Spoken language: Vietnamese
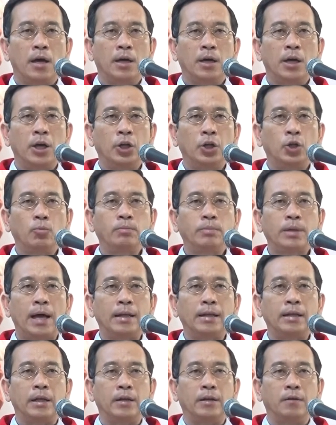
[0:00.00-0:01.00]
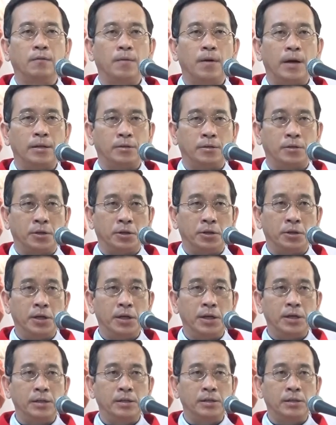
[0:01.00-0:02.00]
khi chúng ta nhìn về sự
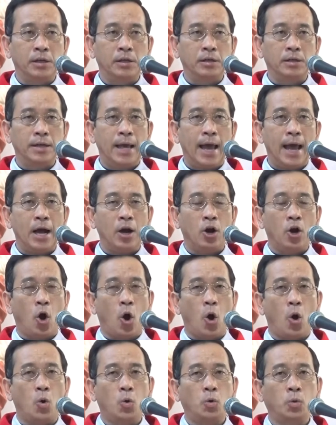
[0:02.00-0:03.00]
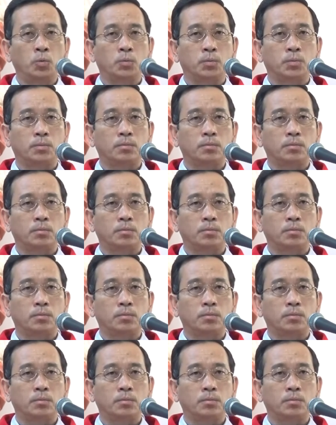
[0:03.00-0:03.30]
hy sinh gian khổ